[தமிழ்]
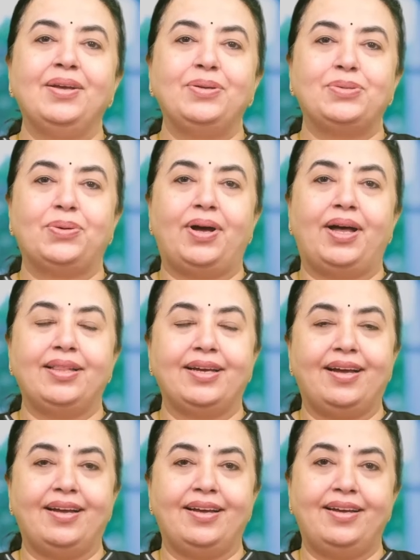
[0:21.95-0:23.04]
ஸோ
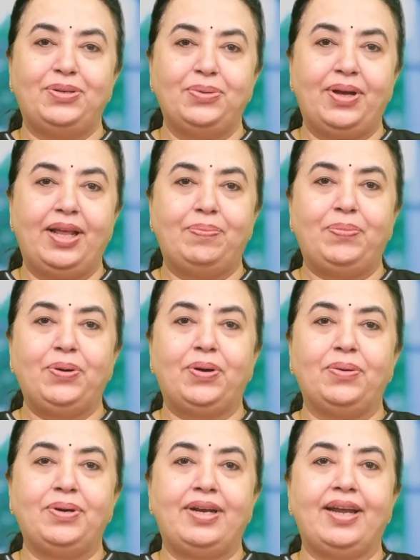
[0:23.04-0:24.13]
அதுக்காக டு ஹெல்ப் யூ
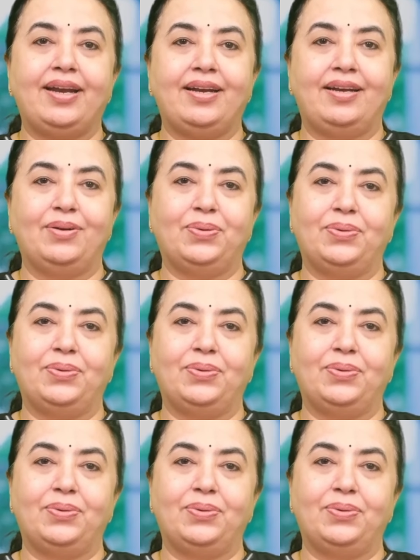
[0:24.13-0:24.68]
அவுட் அண்ட் டு